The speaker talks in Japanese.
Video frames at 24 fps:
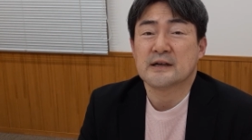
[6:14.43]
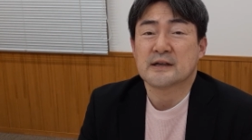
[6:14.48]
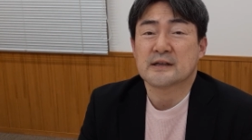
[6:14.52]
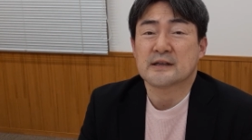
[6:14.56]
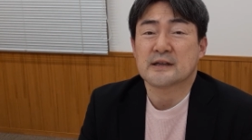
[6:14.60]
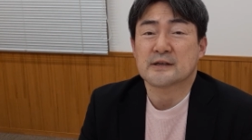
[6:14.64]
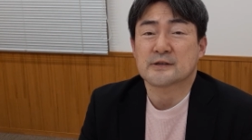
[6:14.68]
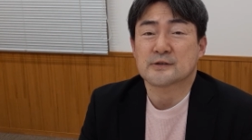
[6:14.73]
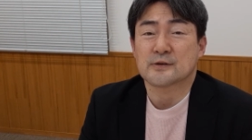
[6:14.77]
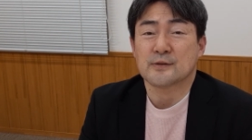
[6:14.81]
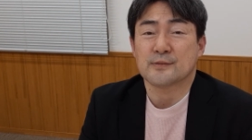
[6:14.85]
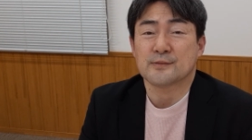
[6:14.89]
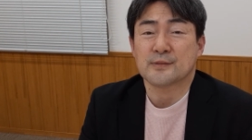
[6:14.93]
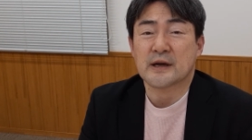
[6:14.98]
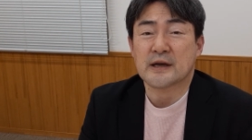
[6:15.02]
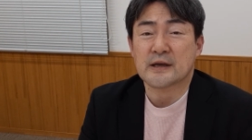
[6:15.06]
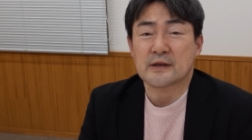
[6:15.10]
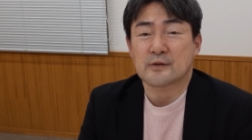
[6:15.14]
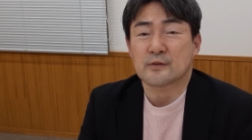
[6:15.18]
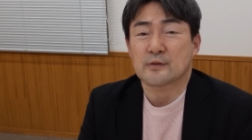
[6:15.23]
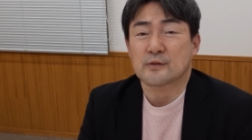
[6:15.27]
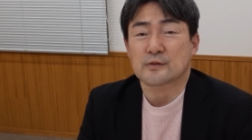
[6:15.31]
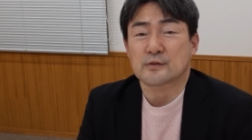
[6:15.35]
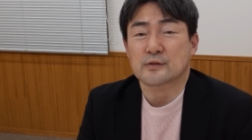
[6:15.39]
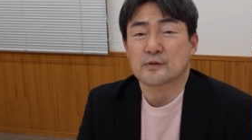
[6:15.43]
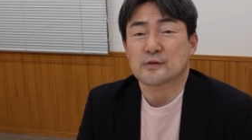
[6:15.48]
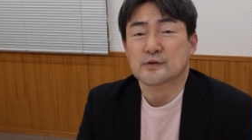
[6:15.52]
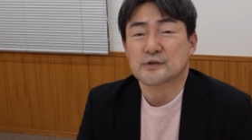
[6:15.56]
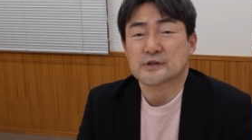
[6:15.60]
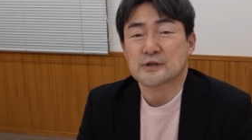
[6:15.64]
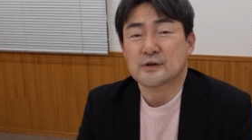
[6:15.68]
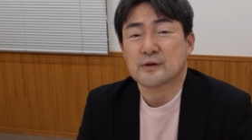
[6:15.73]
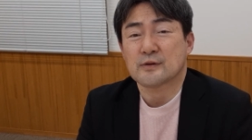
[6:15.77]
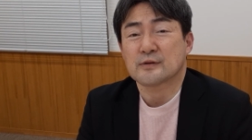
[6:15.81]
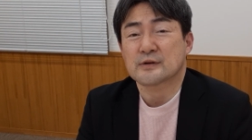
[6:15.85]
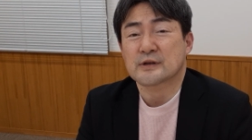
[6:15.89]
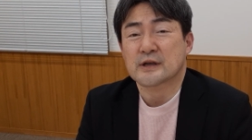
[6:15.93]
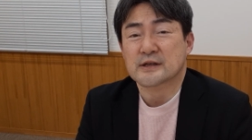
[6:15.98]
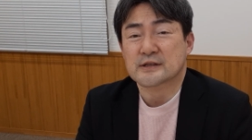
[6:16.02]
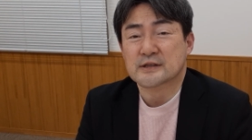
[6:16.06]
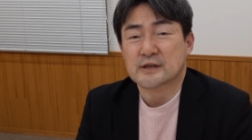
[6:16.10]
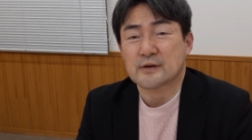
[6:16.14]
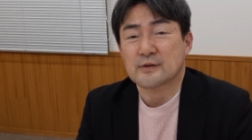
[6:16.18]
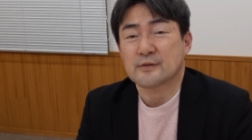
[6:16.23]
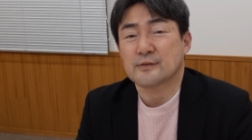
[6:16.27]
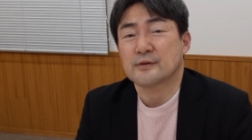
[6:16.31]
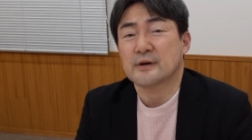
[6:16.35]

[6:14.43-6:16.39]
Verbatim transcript: でそういうマイクを通してお客さん